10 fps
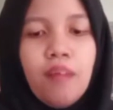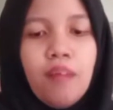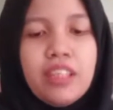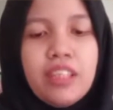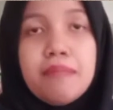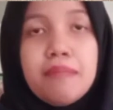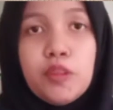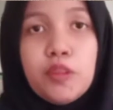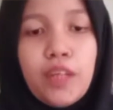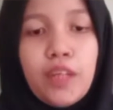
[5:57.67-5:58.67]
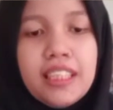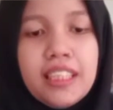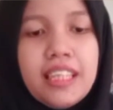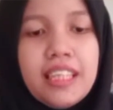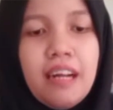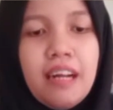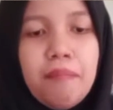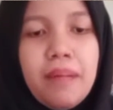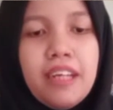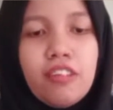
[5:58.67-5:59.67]
kemudian dimasukkan ke dalam
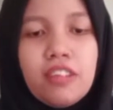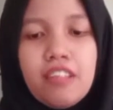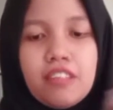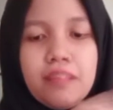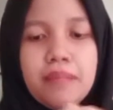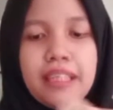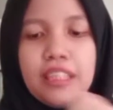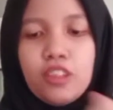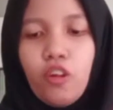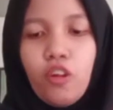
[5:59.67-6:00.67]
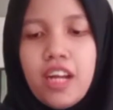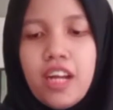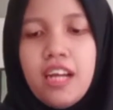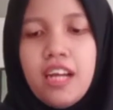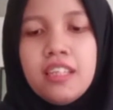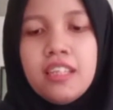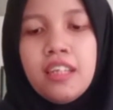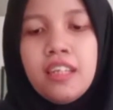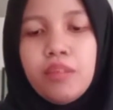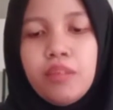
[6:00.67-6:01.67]
pelarut-pelarutan baking soda,
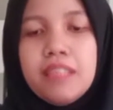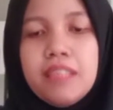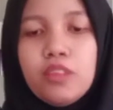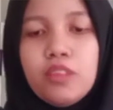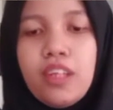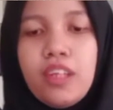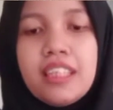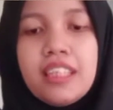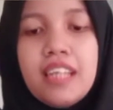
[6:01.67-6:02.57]
kemudian dimasukkan ke